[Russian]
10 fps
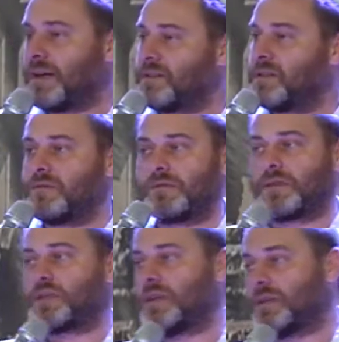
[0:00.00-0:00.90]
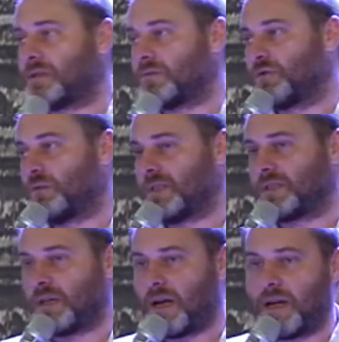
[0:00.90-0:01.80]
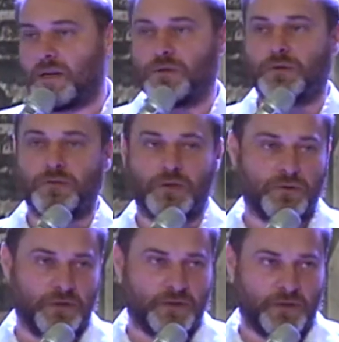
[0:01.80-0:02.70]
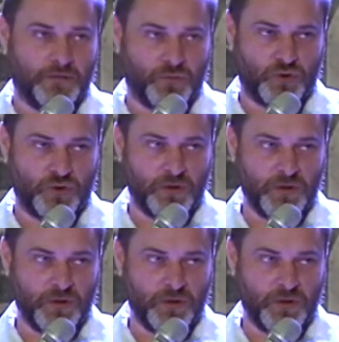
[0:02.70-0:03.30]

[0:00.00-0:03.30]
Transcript: она не возвращается в дом отца, а идет и выходит замуж